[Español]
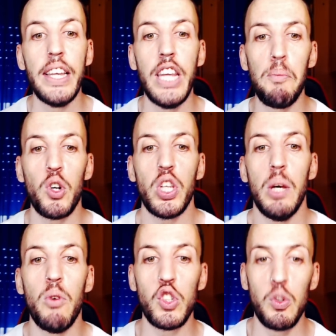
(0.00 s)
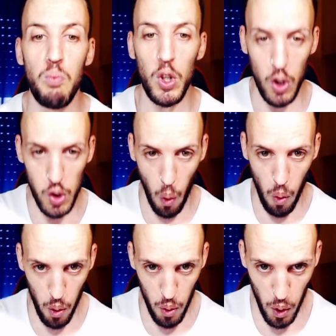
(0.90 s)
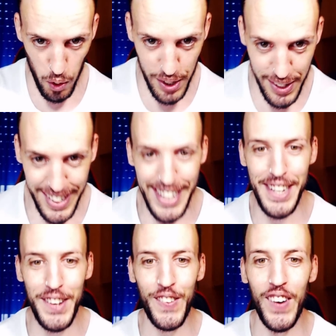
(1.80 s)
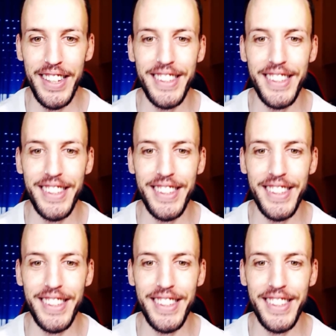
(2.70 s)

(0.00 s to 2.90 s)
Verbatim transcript: deportivos, motos, gun, gun, gun, y quad,